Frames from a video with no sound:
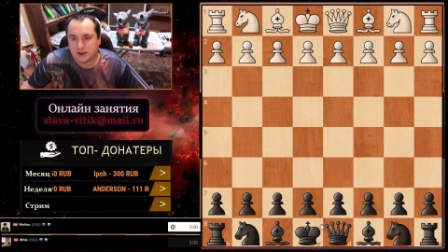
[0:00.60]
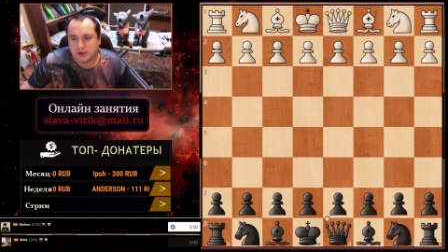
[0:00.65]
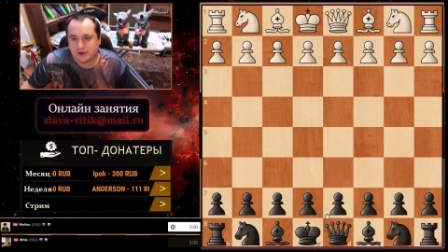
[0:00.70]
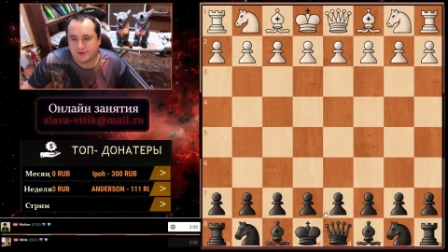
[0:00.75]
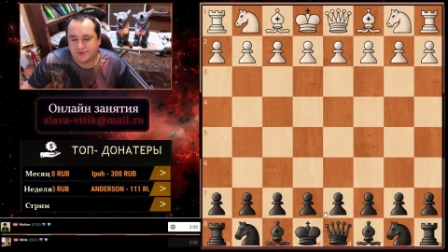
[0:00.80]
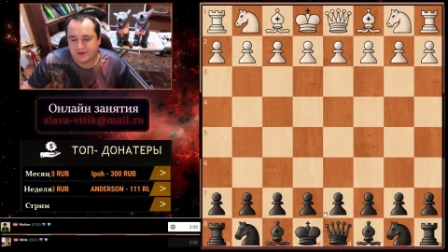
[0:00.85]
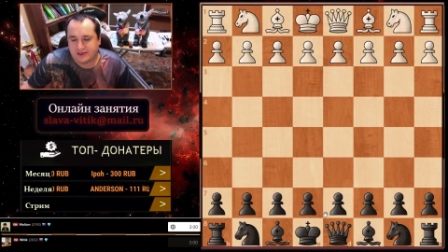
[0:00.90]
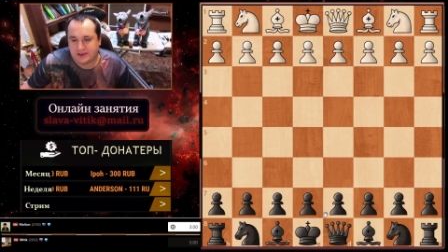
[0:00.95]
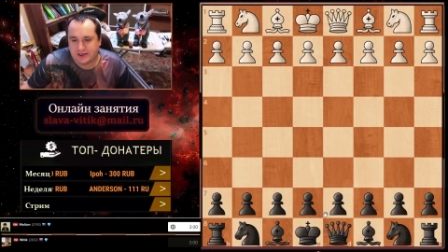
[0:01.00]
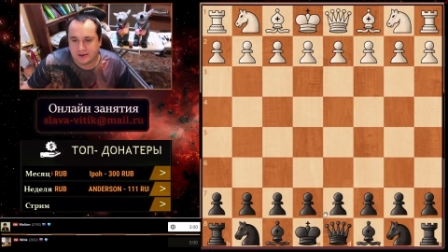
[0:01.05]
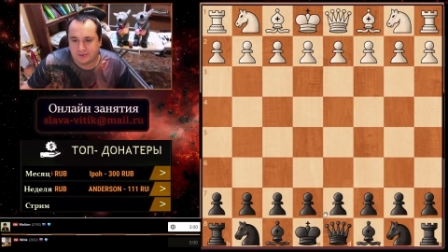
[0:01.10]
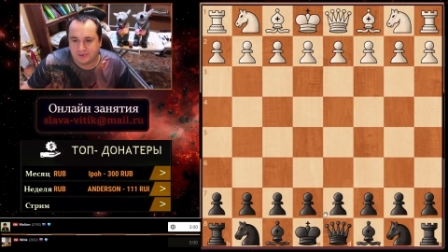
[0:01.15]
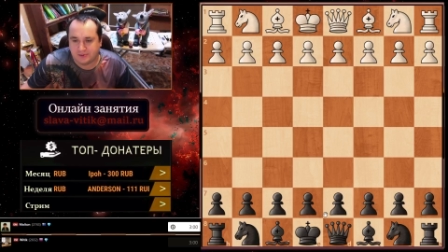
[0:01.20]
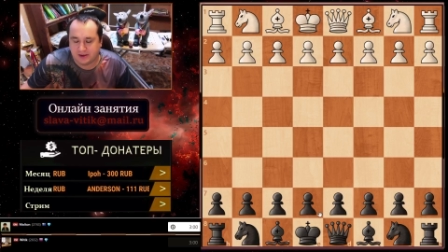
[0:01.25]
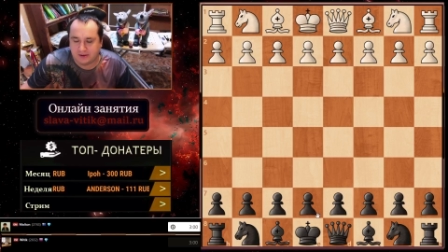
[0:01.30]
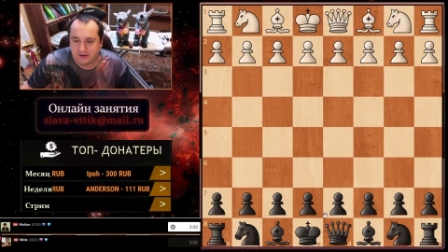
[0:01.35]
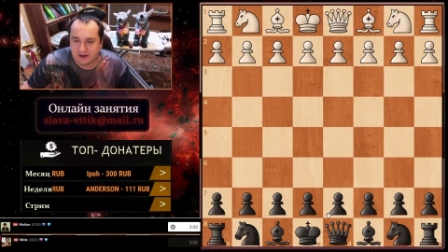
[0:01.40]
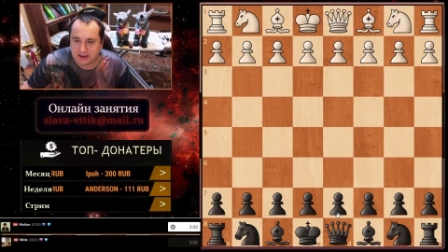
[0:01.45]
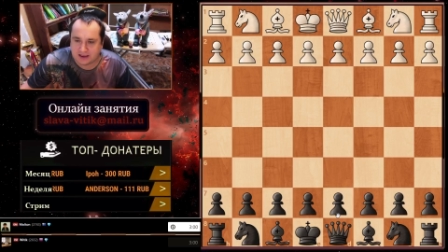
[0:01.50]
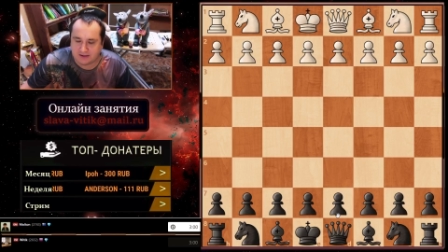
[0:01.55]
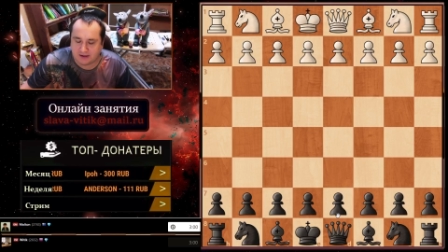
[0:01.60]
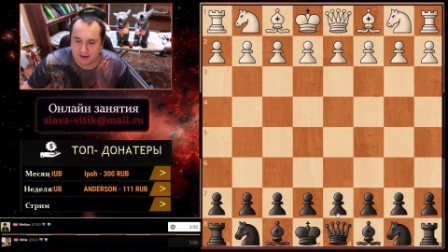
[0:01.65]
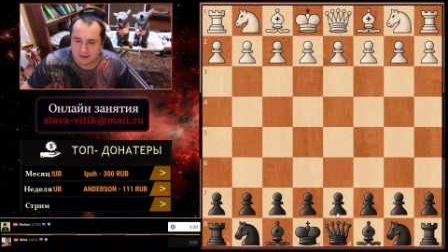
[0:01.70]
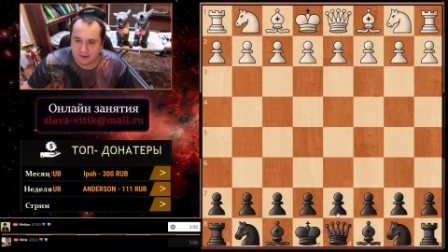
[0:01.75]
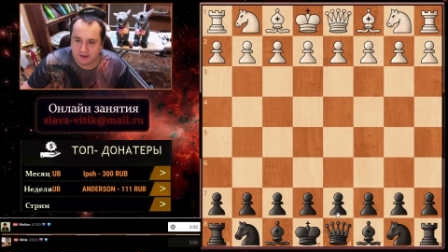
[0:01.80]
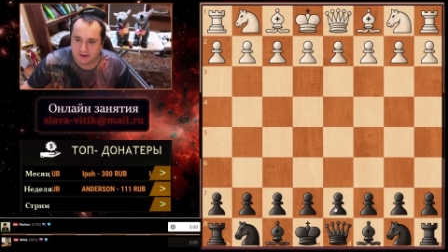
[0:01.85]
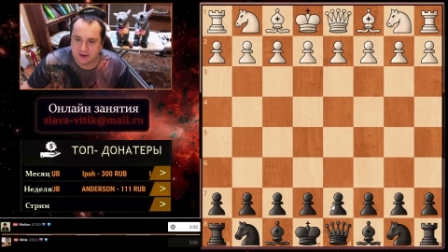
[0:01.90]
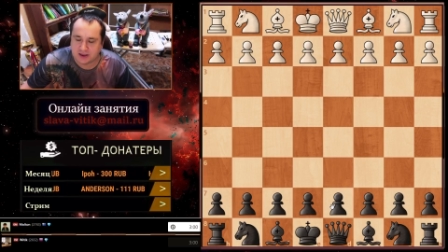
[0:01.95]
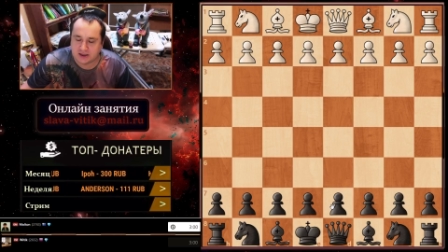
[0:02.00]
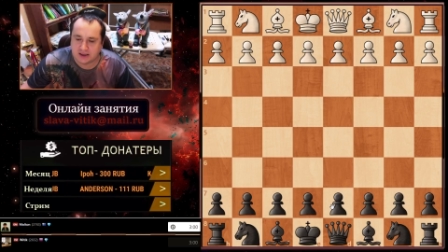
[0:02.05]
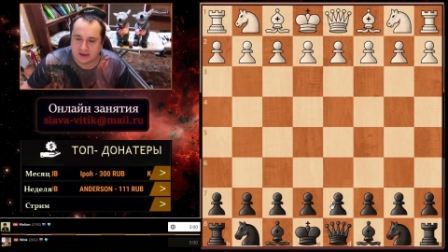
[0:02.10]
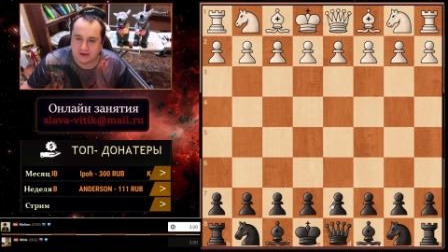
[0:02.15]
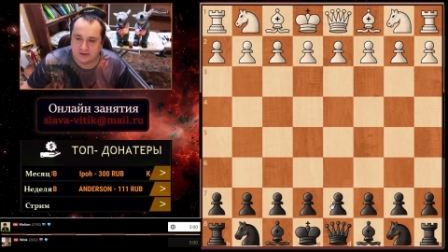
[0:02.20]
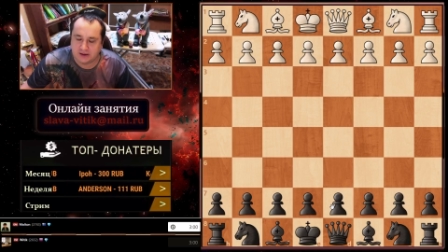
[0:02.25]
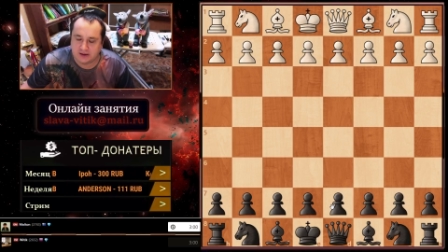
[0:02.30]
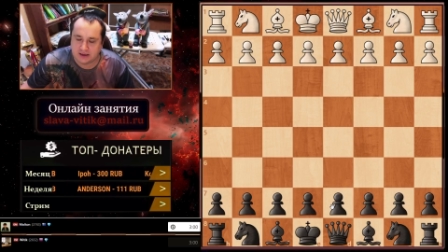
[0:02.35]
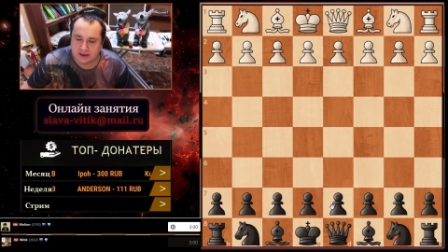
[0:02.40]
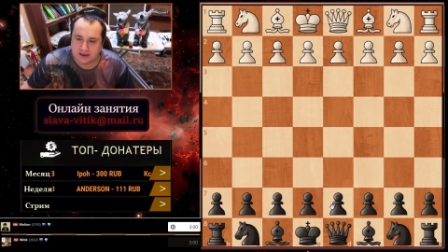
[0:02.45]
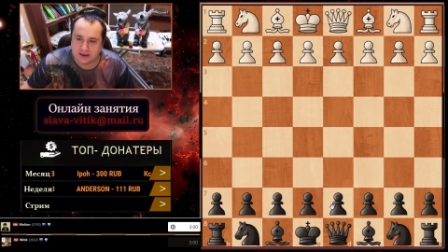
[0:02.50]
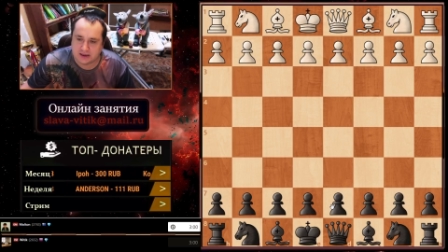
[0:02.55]
Всем привет, с вами Вячеслав
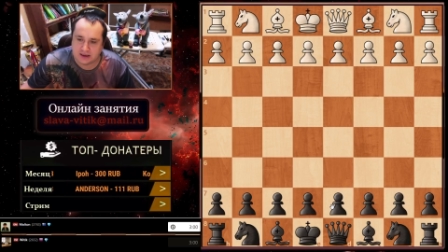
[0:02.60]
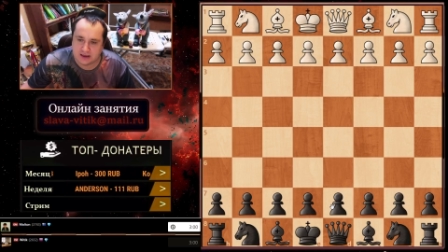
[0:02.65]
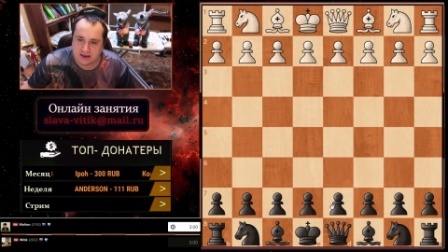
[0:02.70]
Витик,